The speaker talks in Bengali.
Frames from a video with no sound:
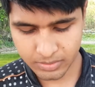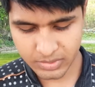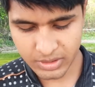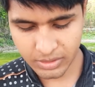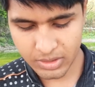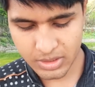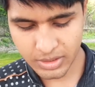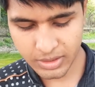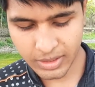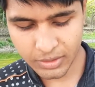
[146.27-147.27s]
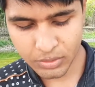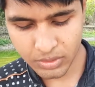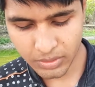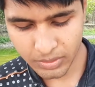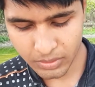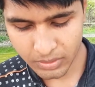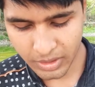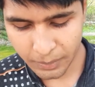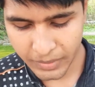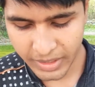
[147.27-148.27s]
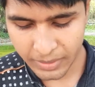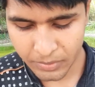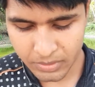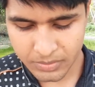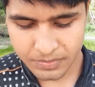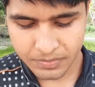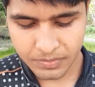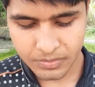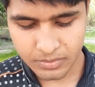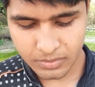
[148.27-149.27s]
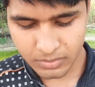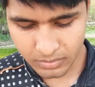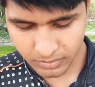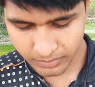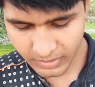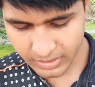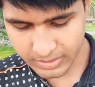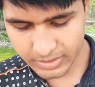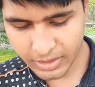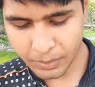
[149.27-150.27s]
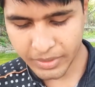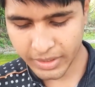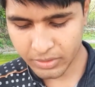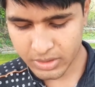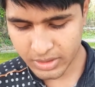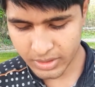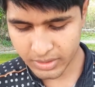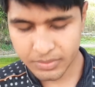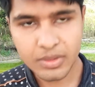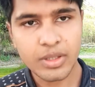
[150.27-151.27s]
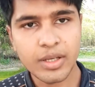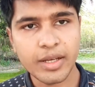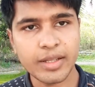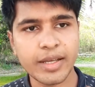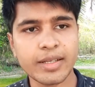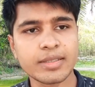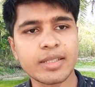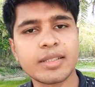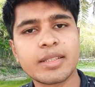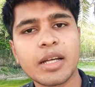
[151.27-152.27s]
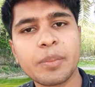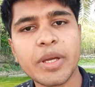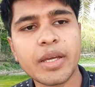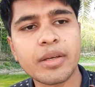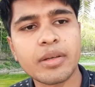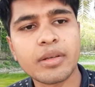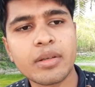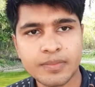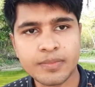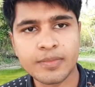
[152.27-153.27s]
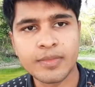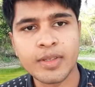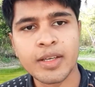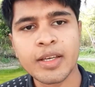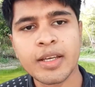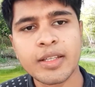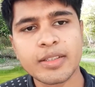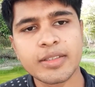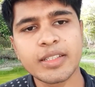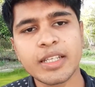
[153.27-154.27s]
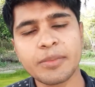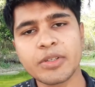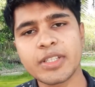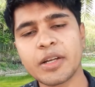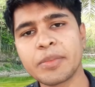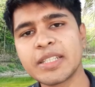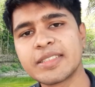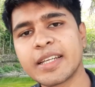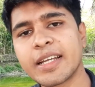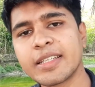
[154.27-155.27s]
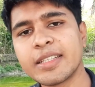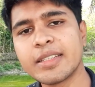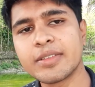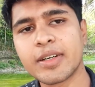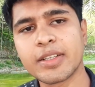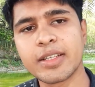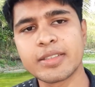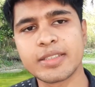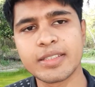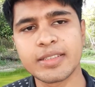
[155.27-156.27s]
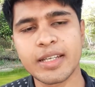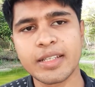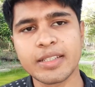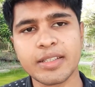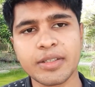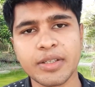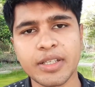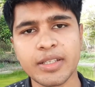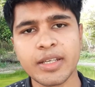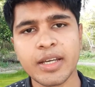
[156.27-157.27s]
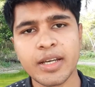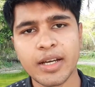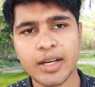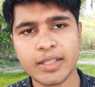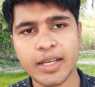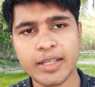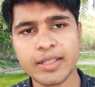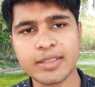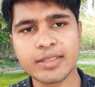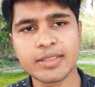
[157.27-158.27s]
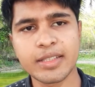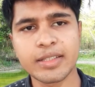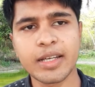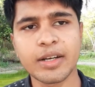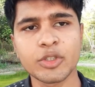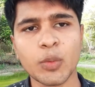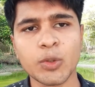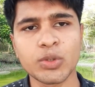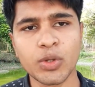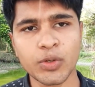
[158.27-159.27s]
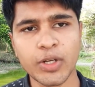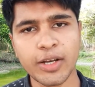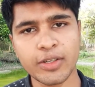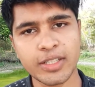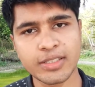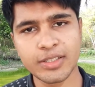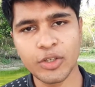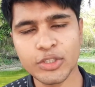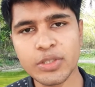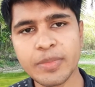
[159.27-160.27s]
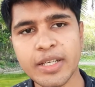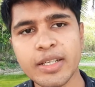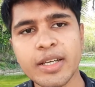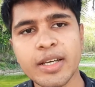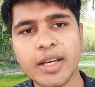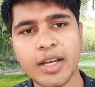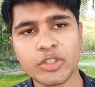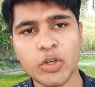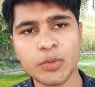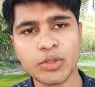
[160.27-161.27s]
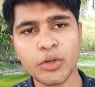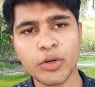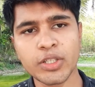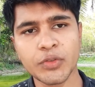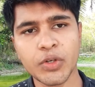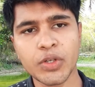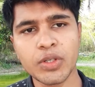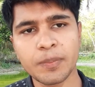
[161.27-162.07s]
যে হচ্ছে তারা দু তার মেয়ে এবং যে তার মেয়ে হচ্ছে দেখা যায় যে তার মেয়ে তিনি এবং তার মেয়ে জেনানি অর্থাৎ যে জেনানি এই দেখা যাচ্ছে যে তার শপথ গ্রহণকালে অর্থাৎ যে দশই মে শপথ গ্রহণের জন্য